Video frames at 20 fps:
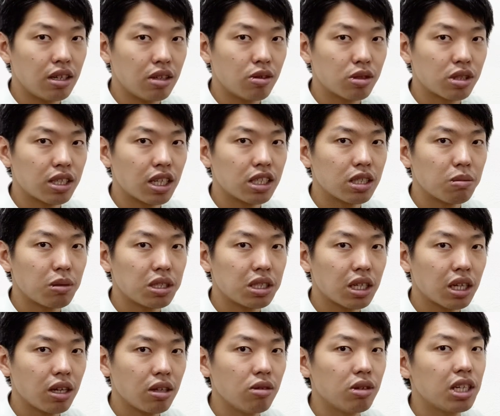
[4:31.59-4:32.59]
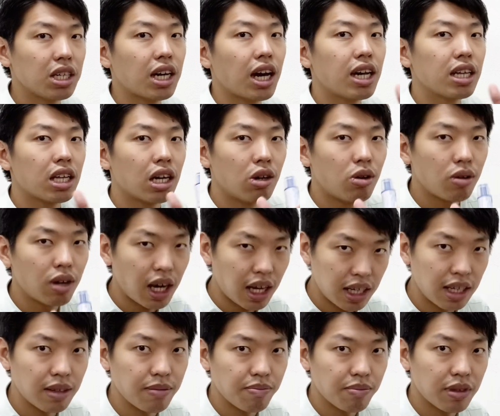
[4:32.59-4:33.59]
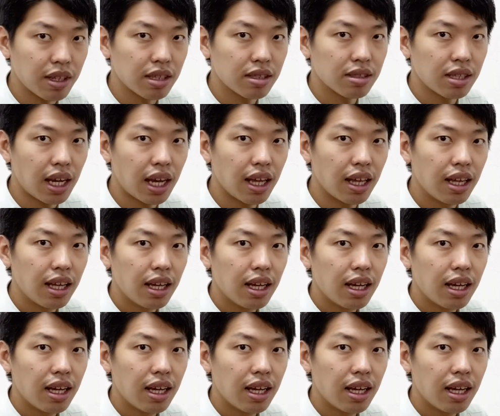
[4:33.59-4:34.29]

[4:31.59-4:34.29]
お伝えしましたけど控えた方がいいんですね